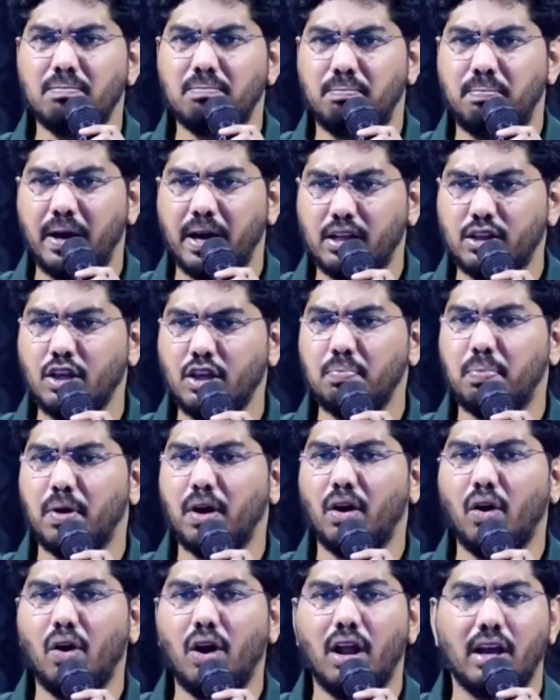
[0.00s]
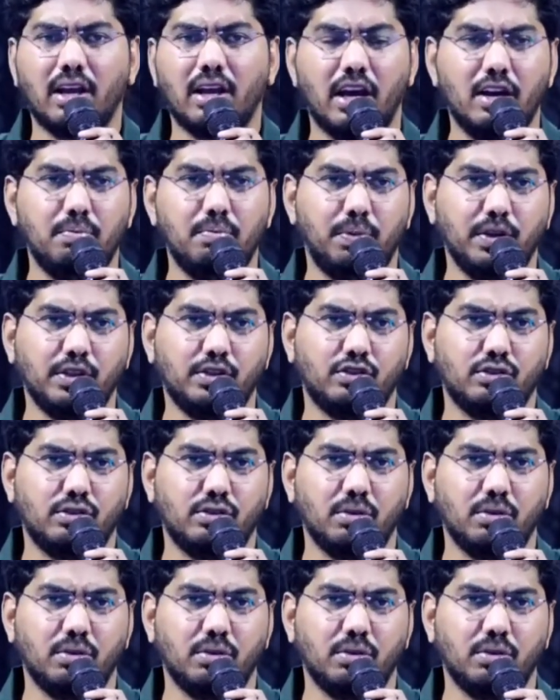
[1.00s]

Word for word: భక్తిపరుల్లా కనిపిస్తూ